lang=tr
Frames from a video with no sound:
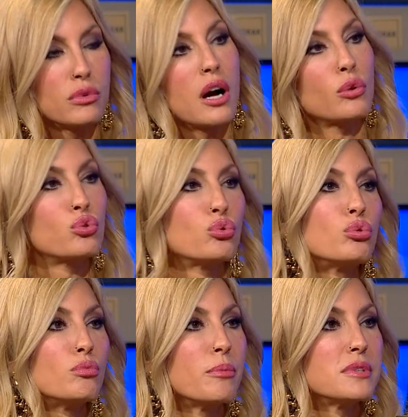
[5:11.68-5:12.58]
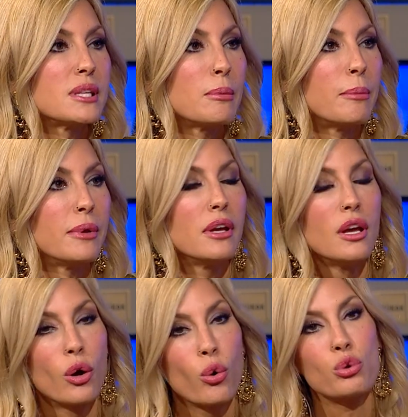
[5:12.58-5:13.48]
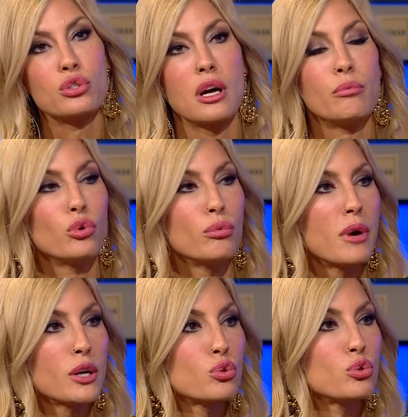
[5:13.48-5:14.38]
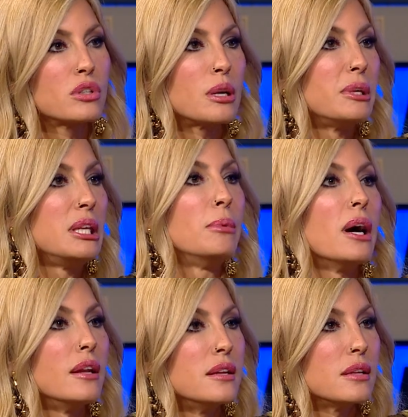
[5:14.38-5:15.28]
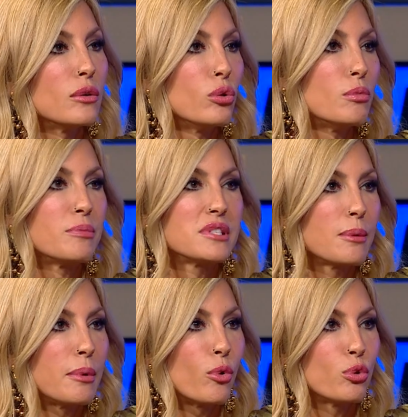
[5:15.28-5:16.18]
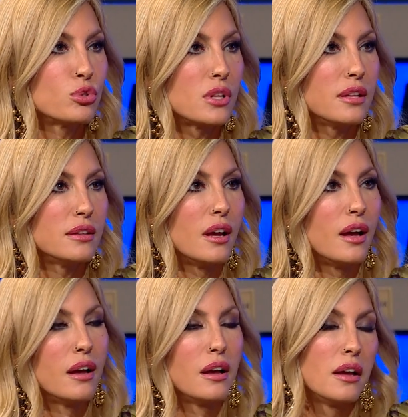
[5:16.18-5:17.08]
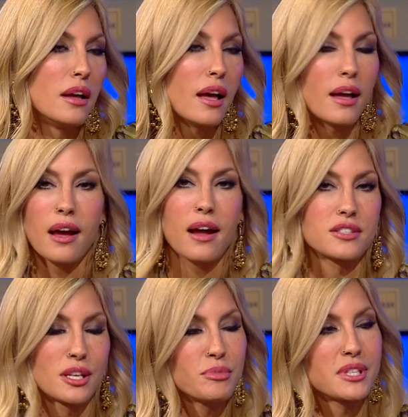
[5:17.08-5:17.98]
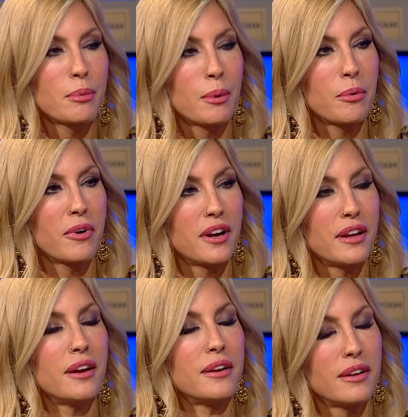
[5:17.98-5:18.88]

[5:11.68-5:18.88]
daha güçlü durmamın sebebi o yüzden. Bugün belki çocuklarıma iyi bir anne olmamın sebebi o yüzden. Her şeyin bir sebebi Her şeyin var bir yani. sebebi